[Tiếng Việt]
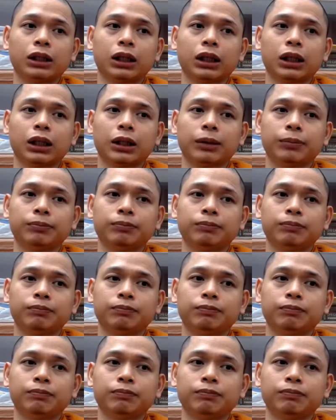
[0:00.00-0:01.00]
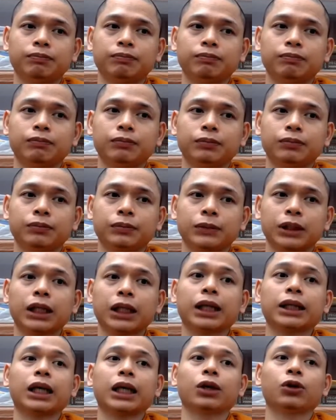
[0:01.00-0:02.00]
à,
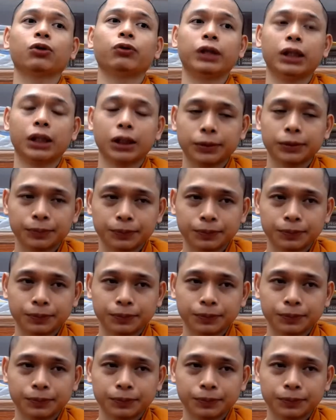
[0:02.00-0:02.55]
khả năng của vị đó